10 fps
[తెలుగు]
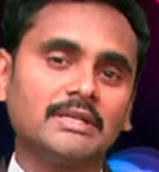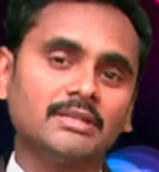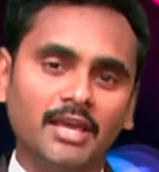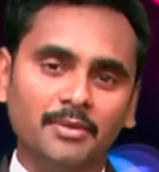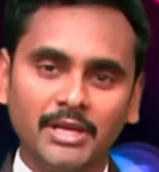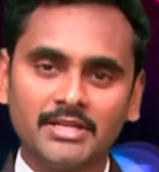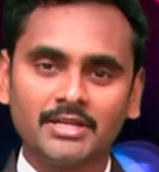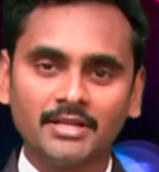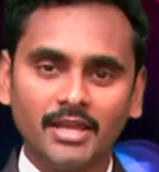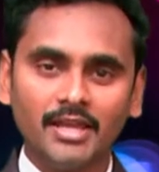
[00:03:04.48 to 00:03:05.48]
సందేహం
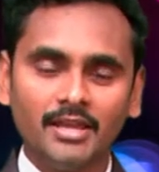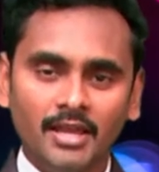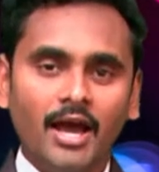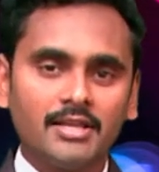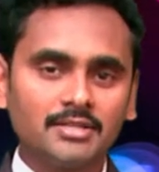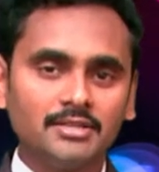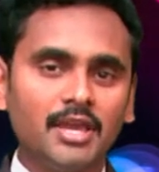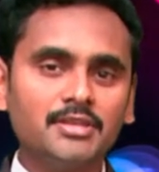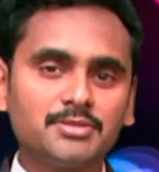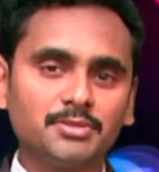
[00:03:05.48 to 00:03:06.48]
ఏంటంటే అసలు
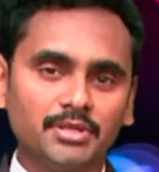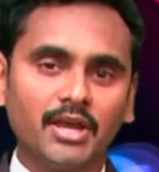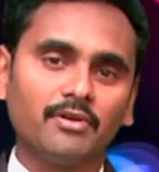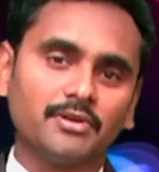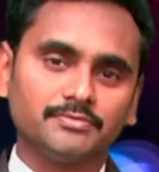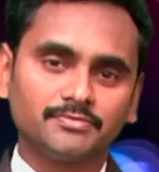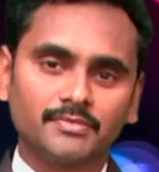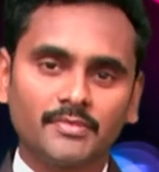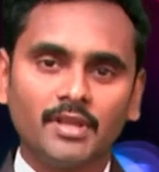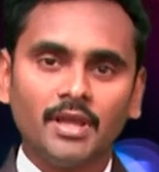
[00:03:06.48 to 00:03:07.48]
యేసు ఎవరు
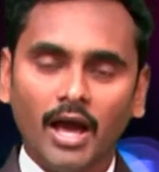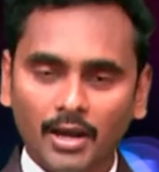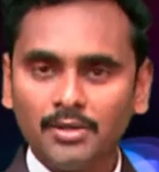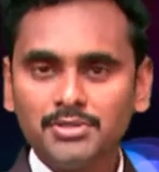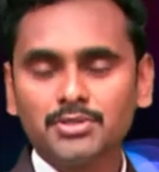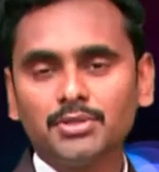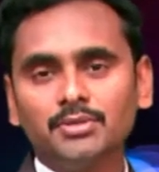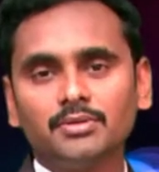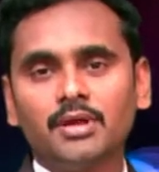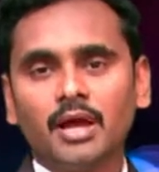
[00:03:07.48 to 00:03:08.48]
ఆ రోజు
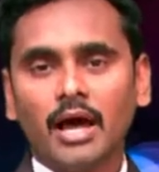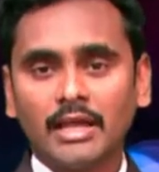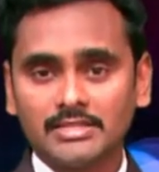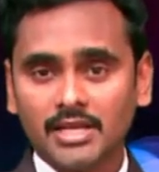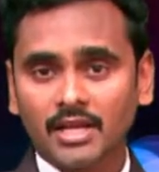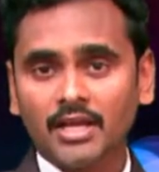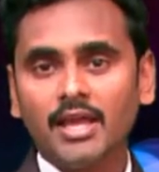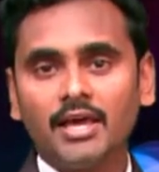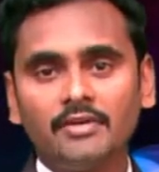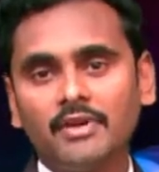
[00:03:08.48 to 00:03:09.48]
ఆ జక్కయ్య
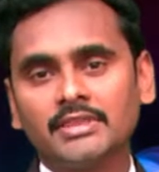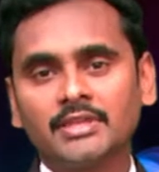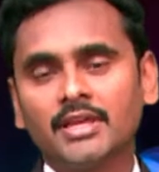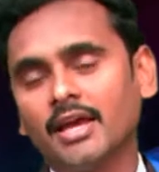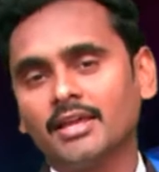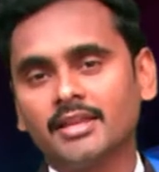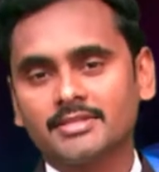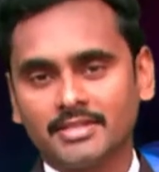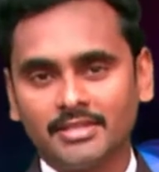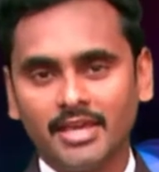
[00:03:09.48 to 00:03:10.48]
అనే వ్యక్తికి కలిగిన
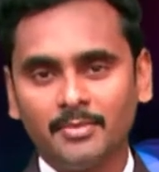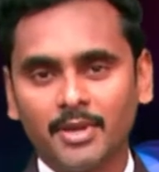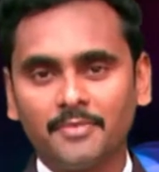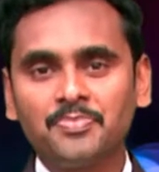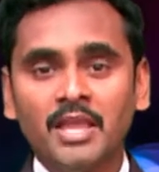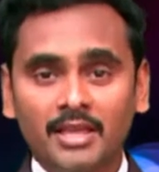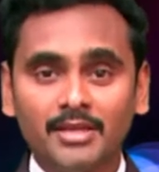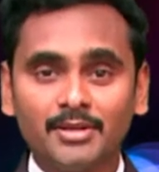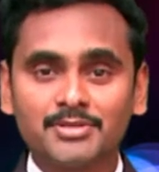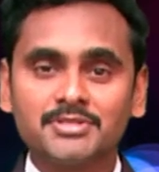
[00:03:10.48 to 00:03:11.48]
సందేహమే
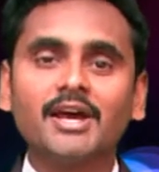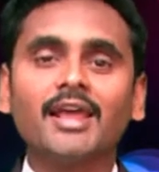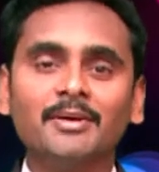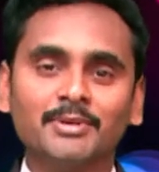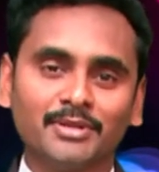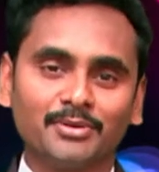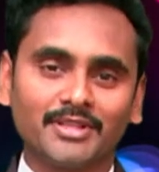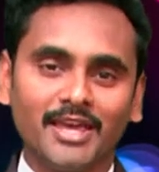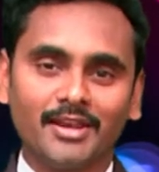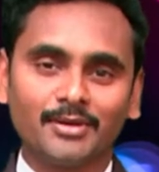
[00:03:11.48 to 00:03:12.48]
ఈరోజు చాలామంది
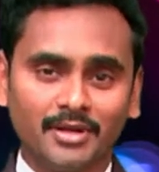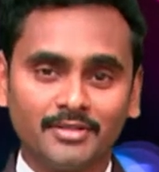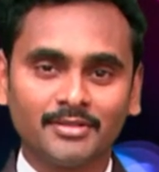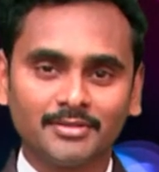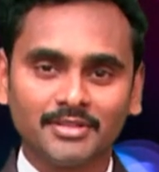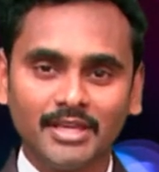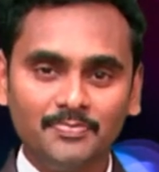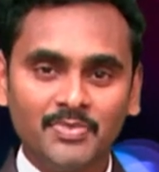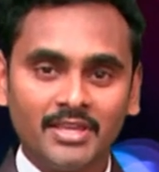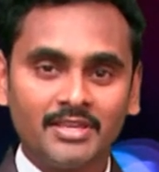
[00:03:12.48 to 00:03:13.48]
హృదయాల్లో కదులుతుంది
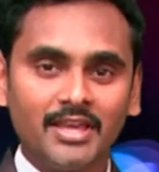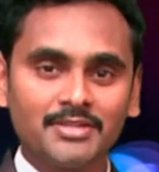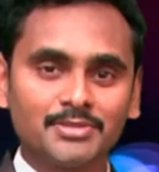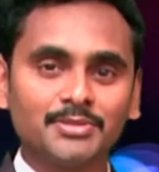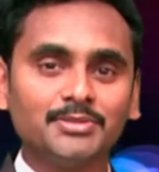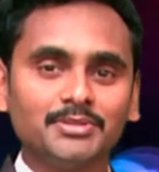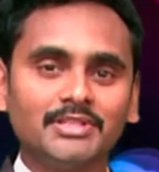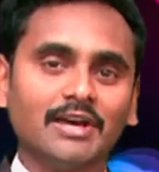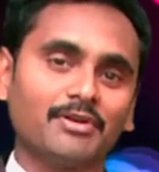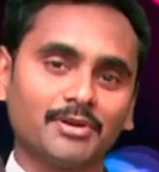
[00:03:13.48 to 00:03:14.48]
ఏసు
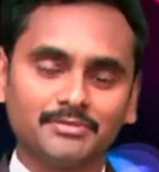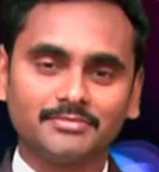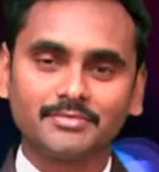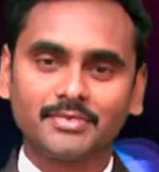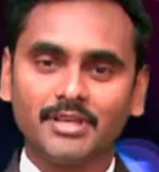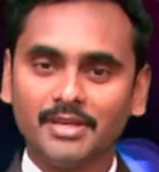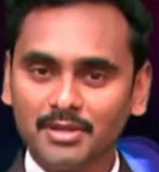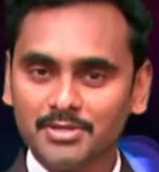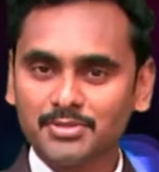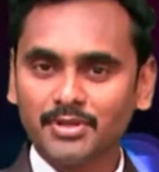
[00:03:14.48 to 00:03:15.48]
ఎవరు
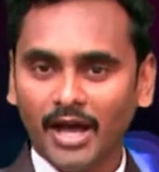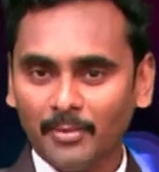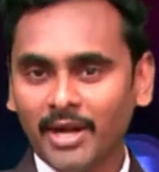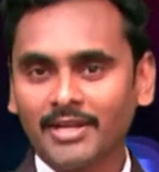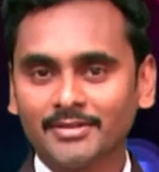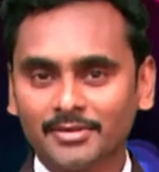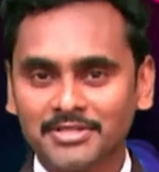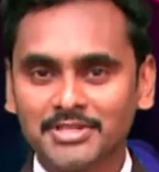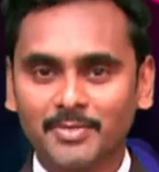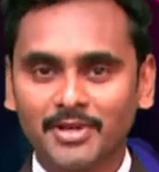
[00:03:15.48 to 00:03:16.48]
ఈరోజు ఆ మాటల
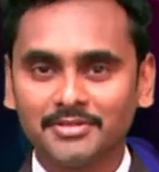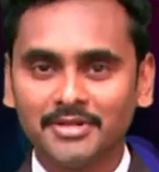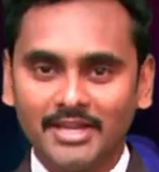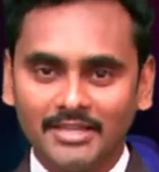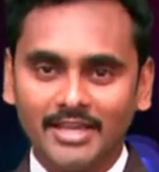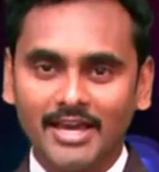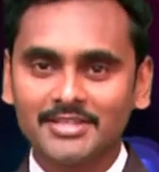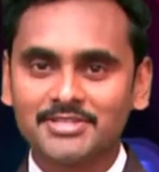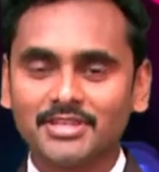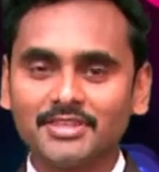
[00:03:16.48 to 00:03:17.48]
గురించి మనం
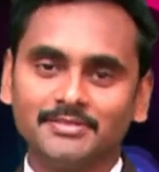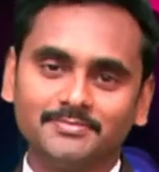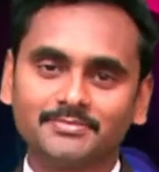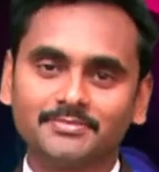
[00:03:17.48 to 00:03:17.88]
ధ్యానం చేద్దాం